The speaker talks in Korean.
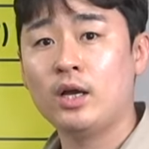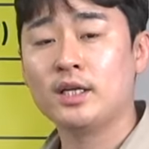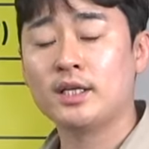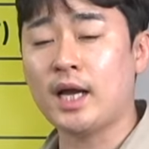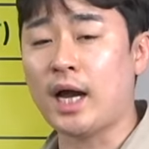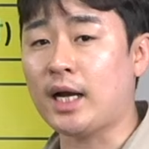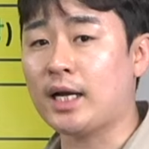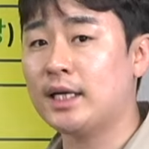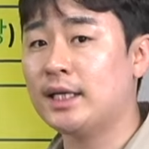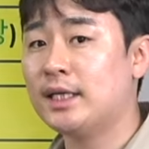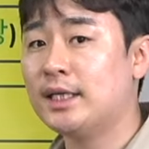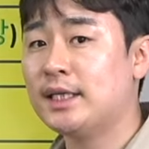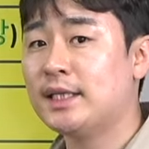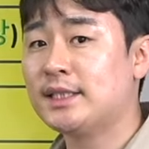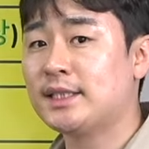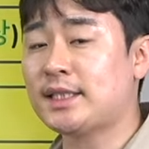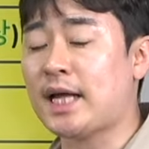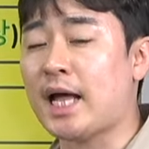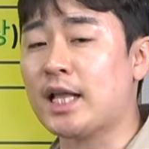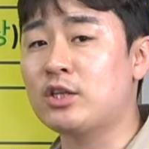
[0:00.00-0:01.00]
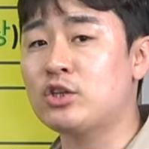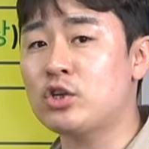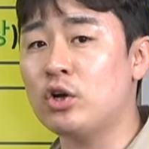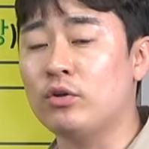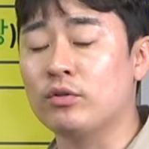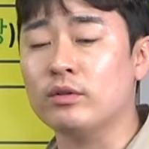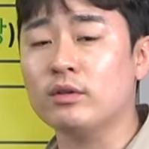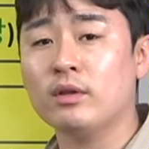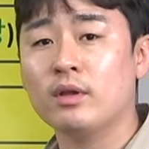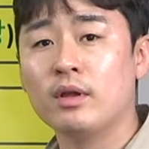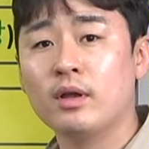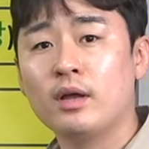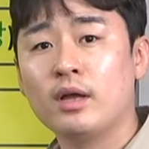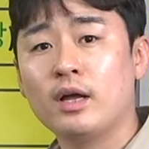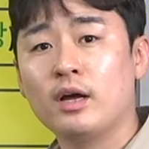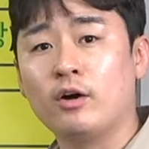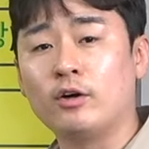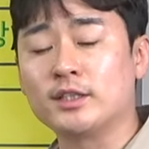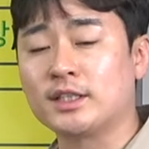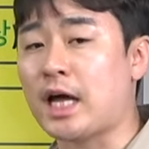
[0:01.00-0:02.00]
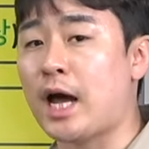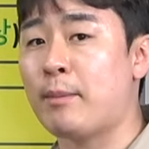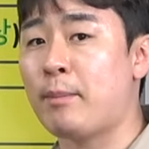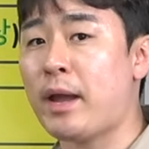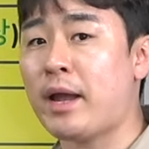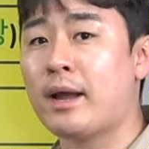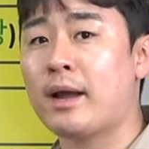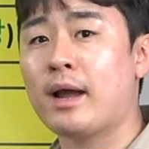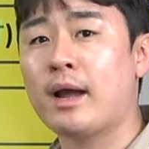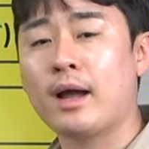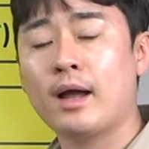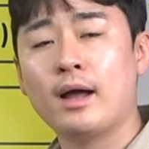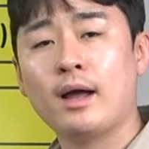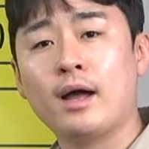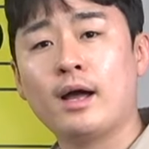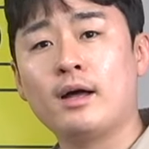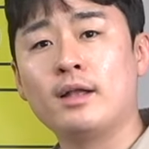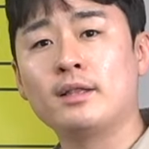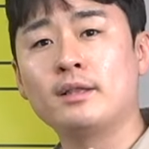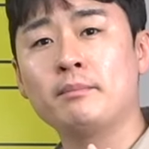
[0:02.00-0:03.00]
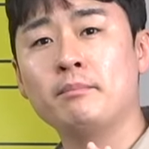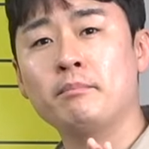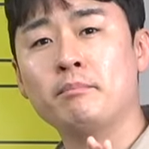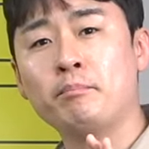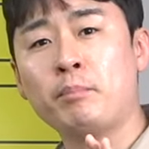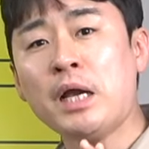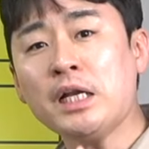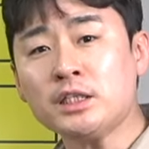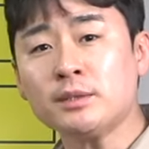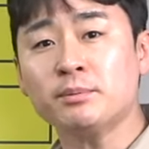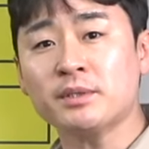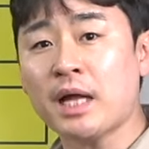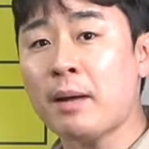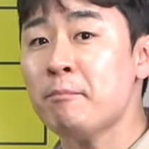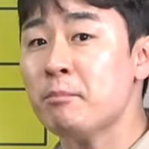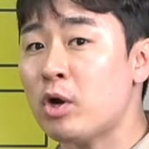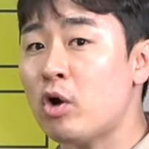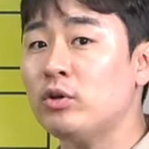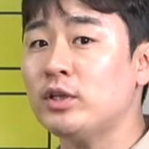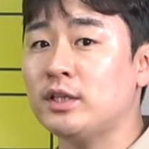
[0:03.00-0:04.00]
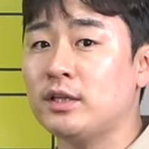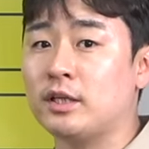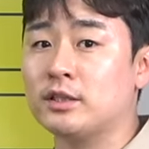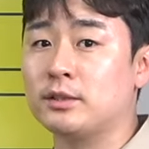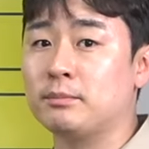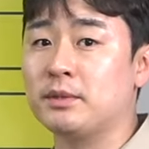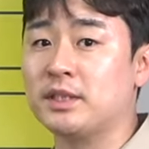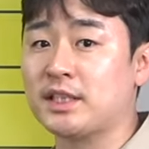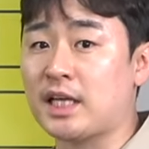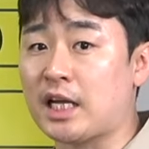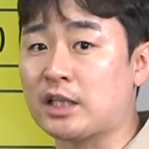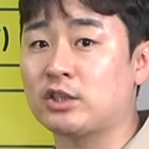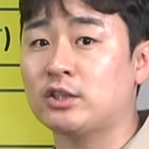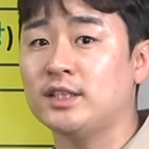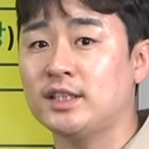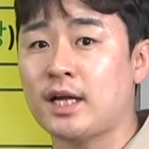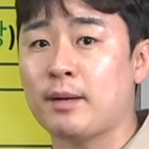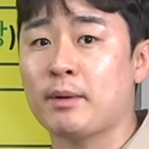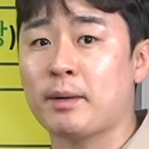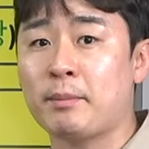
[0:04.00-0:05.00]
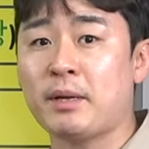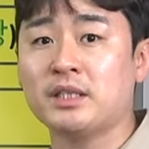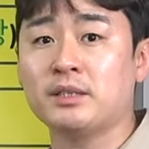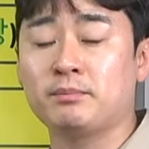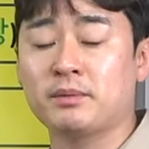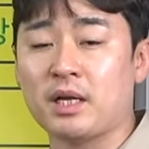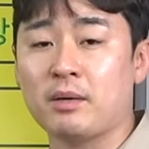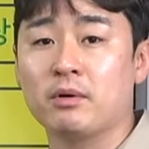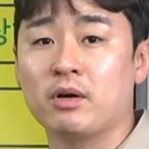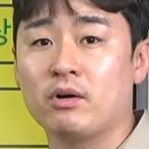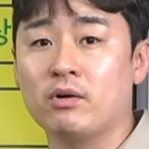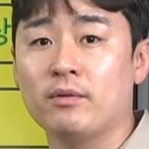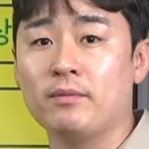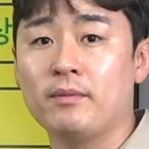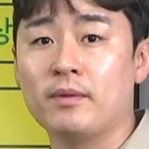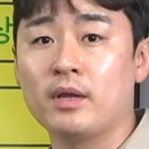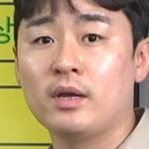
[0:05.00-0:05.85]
약4,400 한 83건이 나왔습니다. 4,483건.